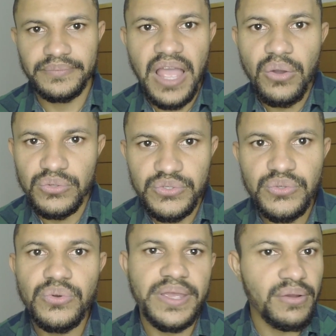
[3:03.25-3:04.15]

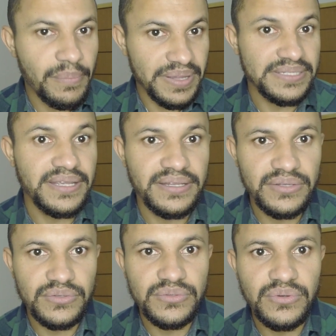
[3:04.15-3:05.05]
Haoju, que é uma parceira da
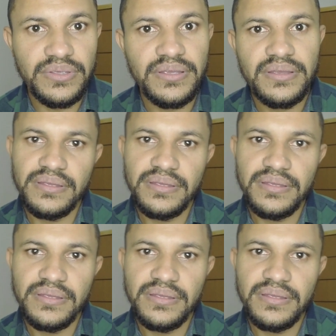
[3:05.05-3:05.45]
Suzuki,